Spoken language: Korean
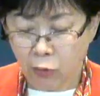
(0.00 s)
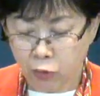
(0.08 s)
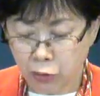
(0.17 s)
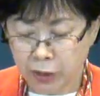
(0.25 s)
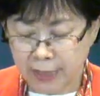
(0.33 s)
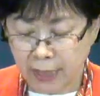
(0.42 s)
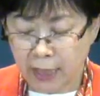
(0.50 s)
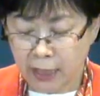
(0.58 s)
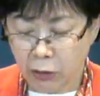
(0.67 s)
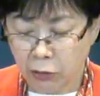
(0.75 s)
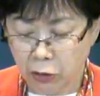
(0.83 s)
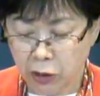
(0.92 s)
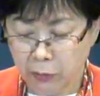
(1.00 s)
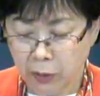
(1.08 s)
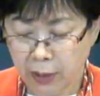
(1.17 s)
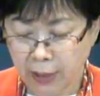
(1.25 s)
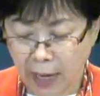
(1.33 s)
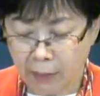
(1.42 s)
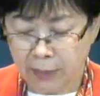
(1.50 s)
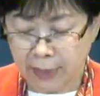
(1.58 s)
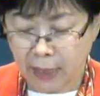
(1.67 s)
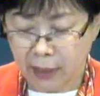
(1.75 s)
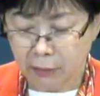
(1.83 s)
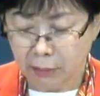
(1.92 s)
구원자가 되어주심을
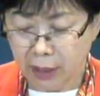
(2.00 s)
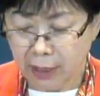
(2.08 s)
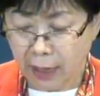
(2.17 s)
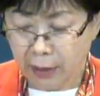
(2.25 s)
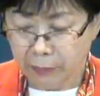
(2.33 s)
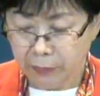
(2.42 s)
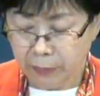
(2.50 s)
감사드립니다.